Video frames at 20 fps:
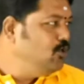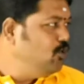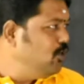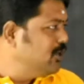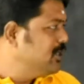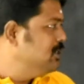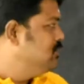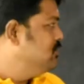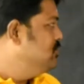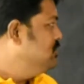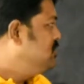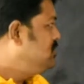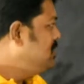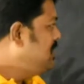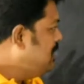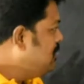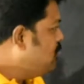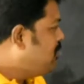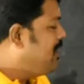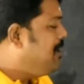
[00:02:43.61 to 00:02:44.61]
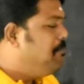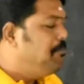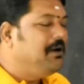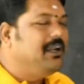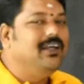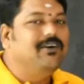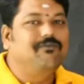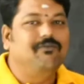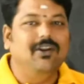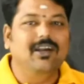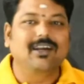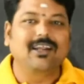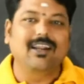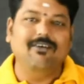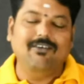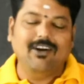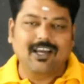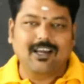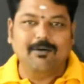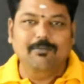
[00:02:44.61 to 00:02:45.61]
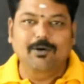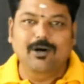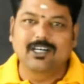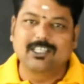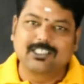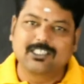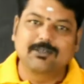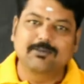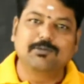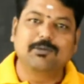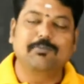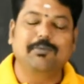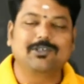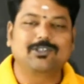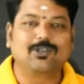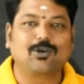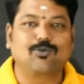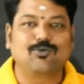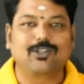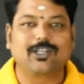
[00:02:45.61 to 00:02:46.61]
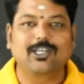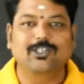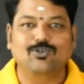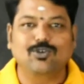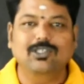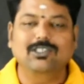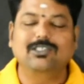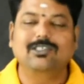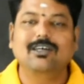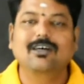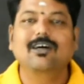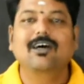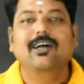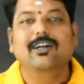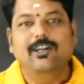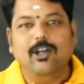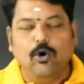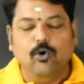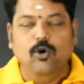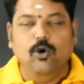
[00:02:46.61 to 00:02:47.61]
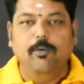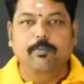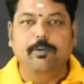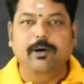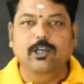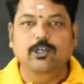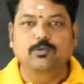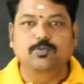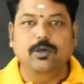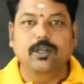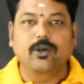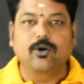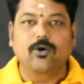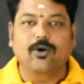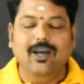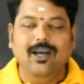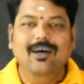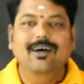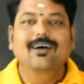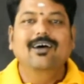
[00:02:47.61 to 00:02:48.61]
ஓகே ஸ்டூடெண்ட்ஸ் இதோடைய பிடிஎஃப் லிங்க் நான் வழக்கம் போல டிஸ்கிரிப்ஷன் பாக்ஸில் கொடுத்துருக்கேன் ஸ்டூடெண்ட்ஸ் டவுன்லோட் பண்ணி யூஸ் பண்ணிக்கோங்க